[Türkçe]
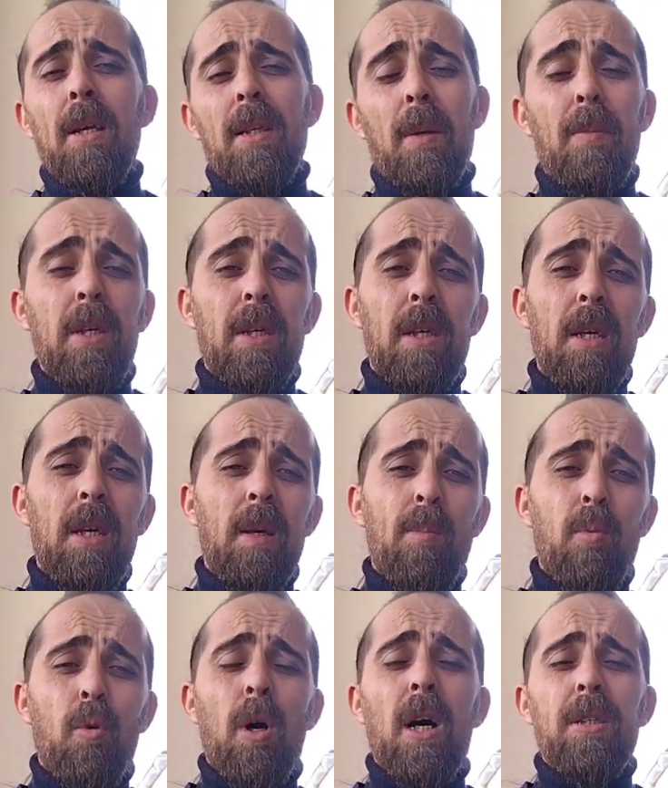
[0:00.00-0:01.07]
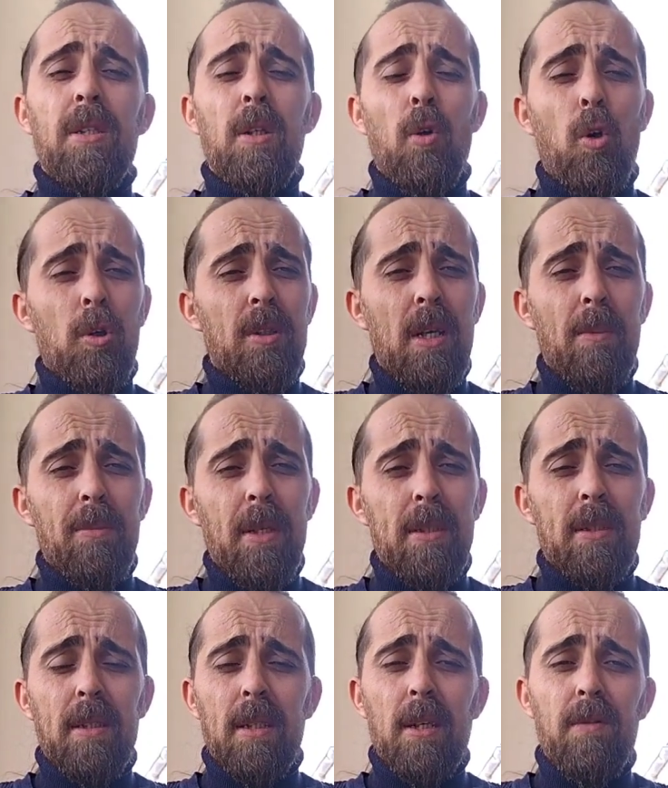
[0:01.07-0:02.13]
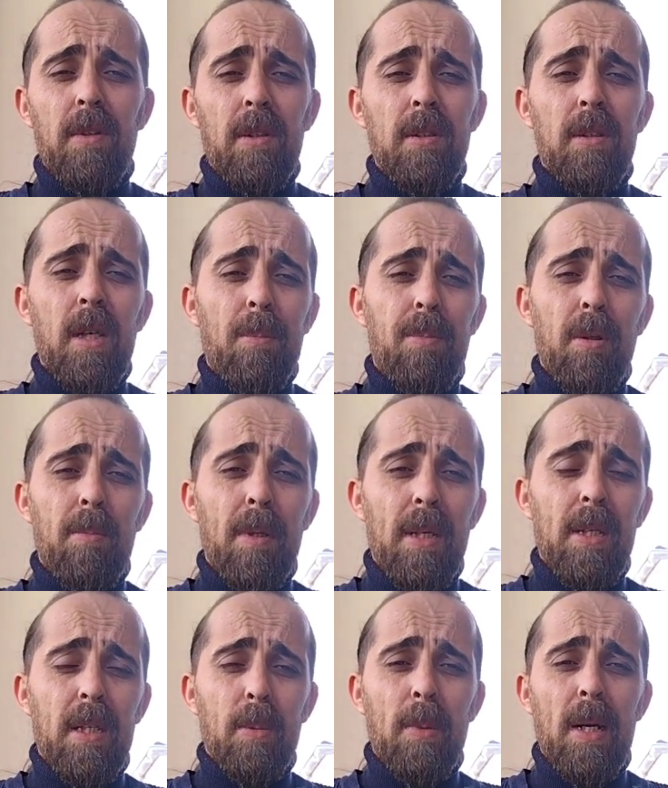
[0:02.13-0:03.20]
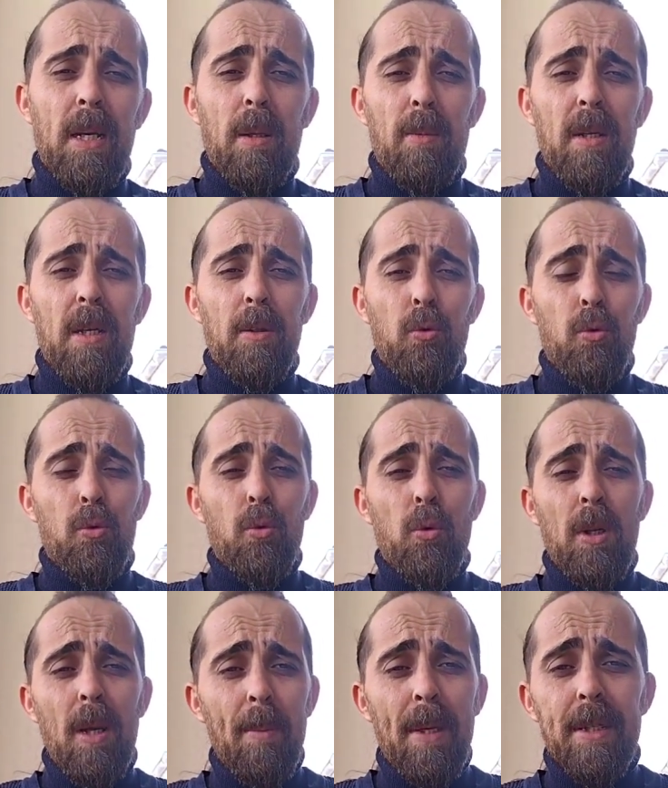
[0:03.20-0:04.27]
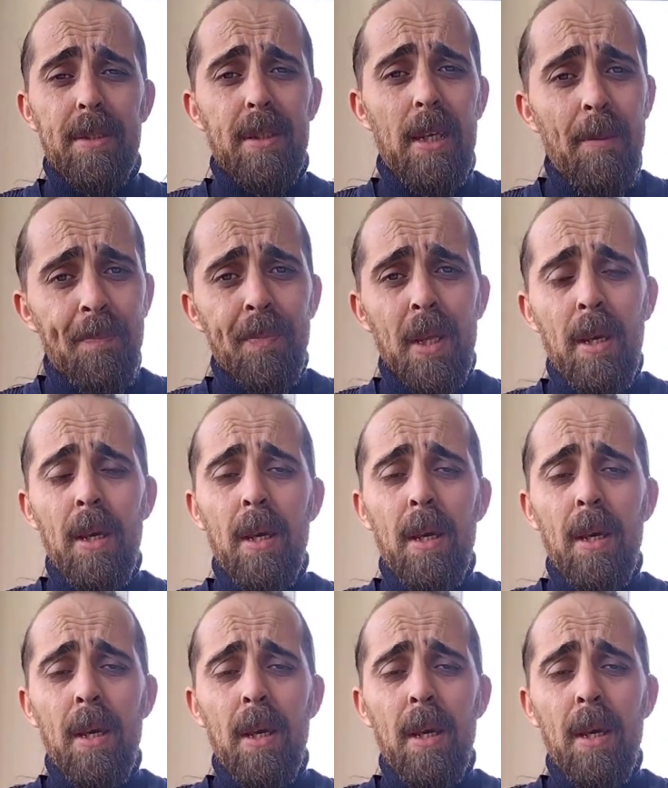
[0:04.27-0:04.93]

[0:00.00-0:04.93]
Tabii ki bu acılı ortamda sınavın yapılma ihtimali bile düşünülemezdi.